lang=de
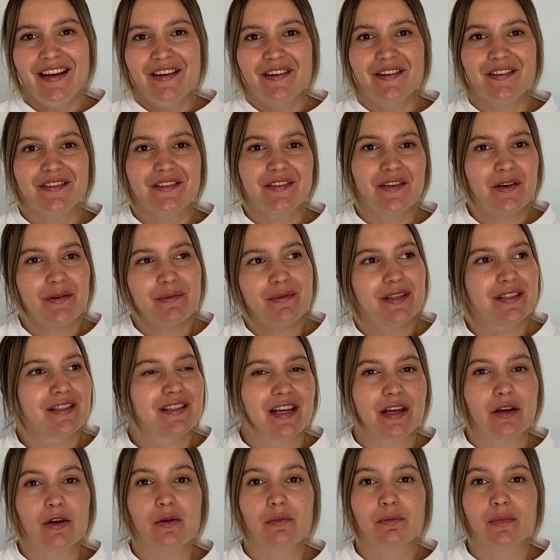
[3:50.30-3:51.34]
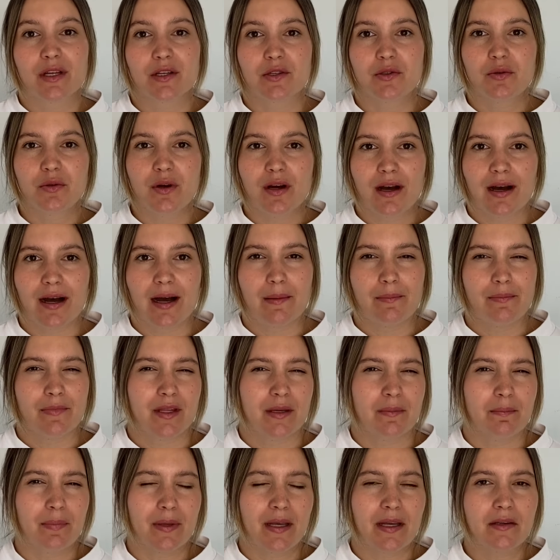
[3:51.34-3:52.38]
und um uns herum Natur haben,
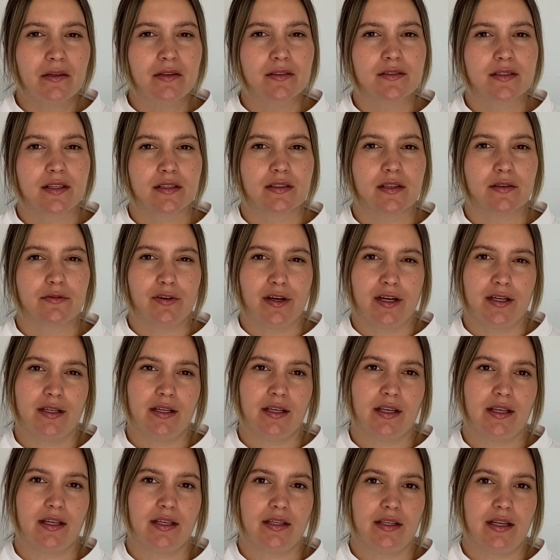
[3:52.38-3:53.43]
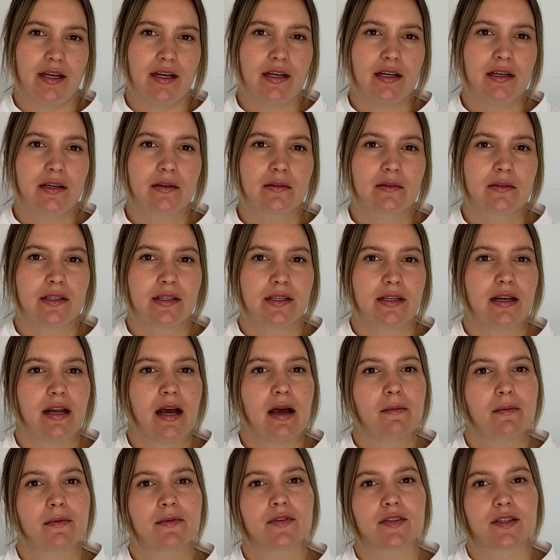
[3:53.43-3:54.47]
dann bringt uns das auf andere Gedanken und ich
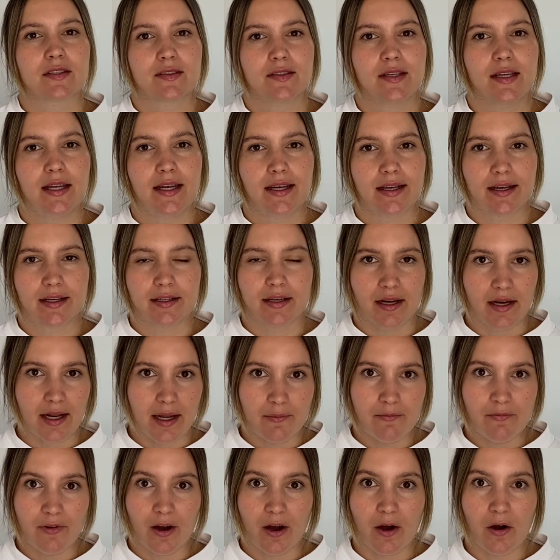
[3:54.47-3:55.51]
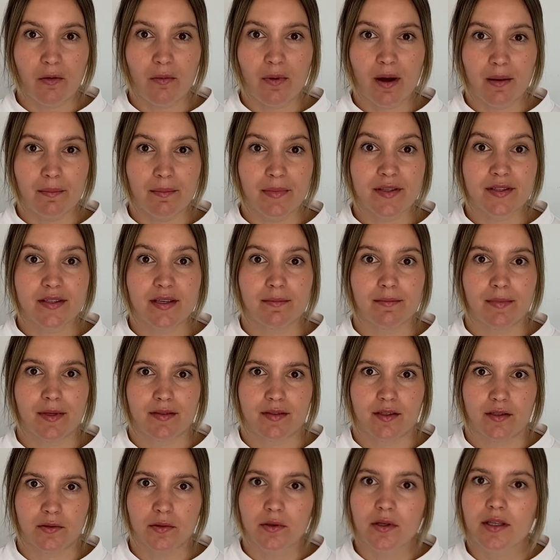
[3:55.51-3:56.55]
glaube, unsere Seele kann dann einfach auch mal ein bisschen
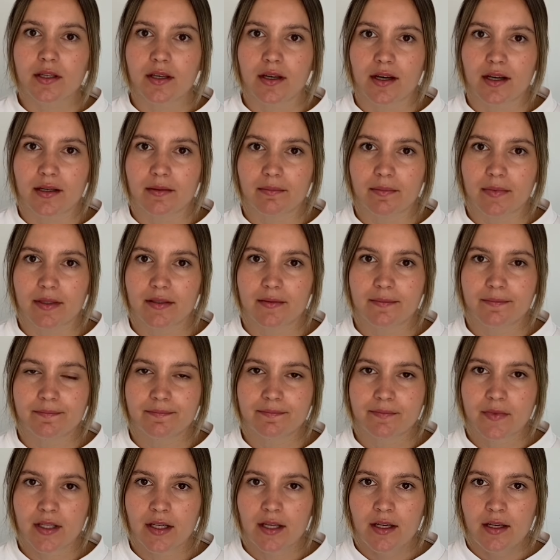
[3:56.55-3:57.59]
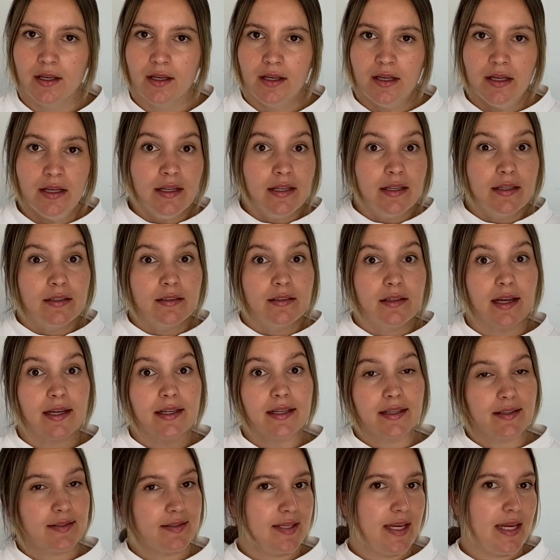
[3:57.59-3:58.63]
besser durchatmen. Ein
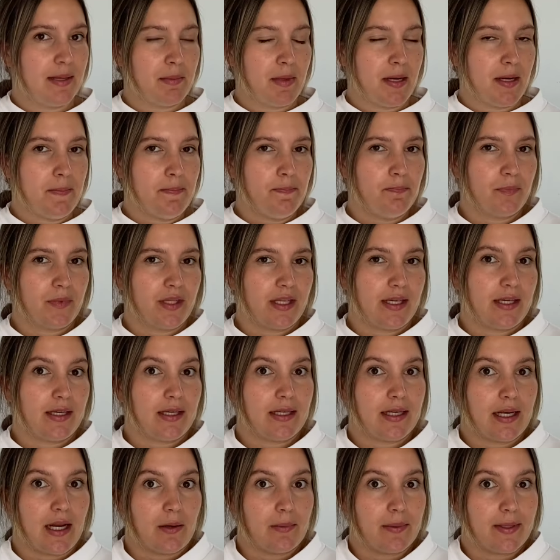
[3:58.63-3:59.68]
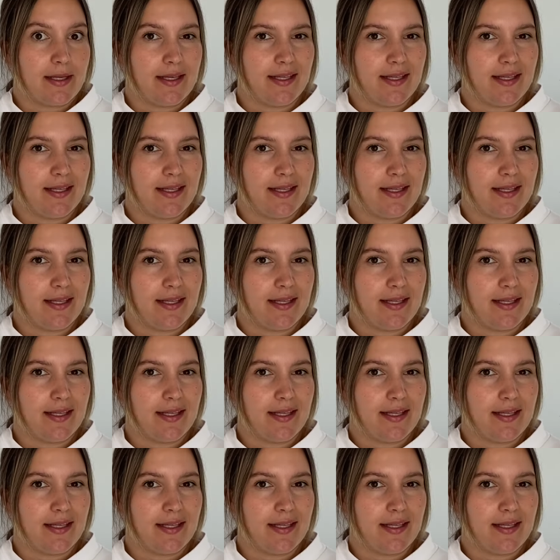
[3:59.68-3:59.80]
anderes Thema, glaube